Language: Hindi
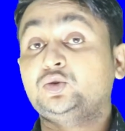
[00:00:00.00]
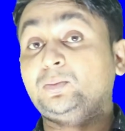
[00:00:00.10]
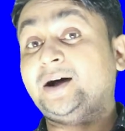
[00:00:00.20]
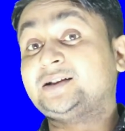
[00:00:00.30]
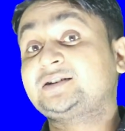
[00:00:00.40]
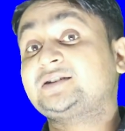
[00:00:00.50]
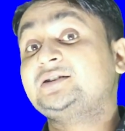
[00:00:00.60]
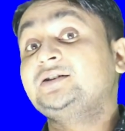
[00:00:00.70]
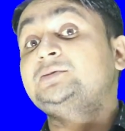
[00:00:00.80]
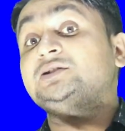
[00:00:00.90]
तो बात
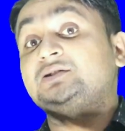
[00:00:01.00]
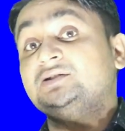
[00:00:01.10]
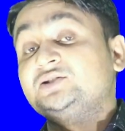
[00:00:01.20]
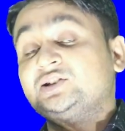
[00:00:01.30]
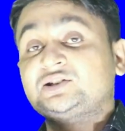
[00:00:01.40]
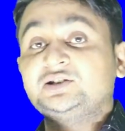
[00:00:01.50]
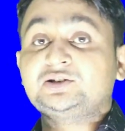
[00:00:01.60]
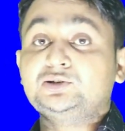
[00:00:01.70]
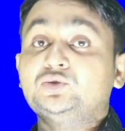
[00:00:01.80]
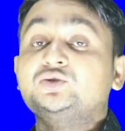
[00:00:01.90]
करते हैं हम इस
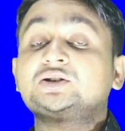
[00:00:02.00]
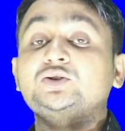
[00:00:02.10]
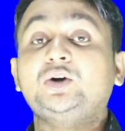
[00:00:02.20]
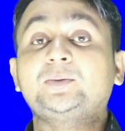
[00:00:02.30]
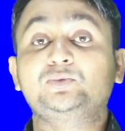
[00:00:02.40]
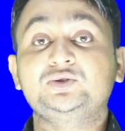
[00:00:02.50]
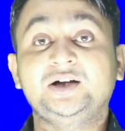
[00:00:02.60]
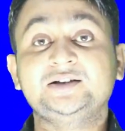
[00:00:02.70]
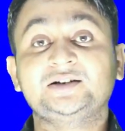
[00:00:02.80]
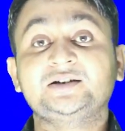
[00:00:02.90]
इंजेक्शन की डोज की तो आपको
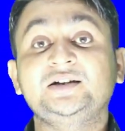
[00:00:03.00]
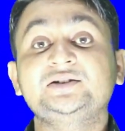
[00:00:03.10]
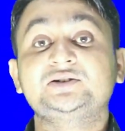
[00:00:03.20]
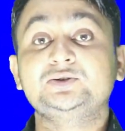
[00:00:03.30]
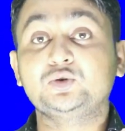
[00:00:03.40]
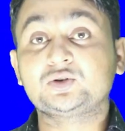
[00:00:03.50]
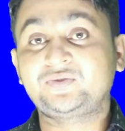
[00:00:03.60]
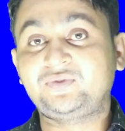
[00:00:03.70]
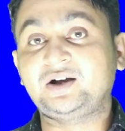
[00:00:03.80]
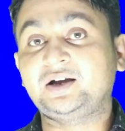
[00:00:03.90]
याद रखना है इसकी डोज
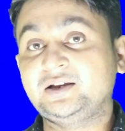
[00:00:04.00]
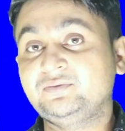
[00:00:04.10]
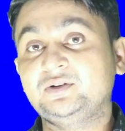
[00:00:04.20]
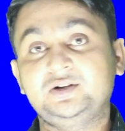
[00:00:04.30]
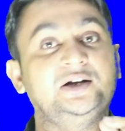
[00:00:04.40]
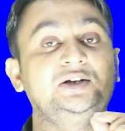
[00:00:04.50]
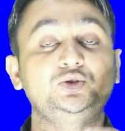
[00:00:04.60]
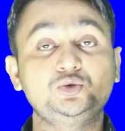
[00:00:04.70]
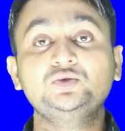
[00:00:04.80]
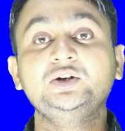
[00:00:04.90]
फाइव आई
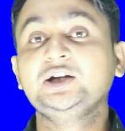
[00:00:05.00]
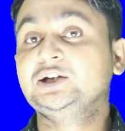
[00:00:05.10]
यू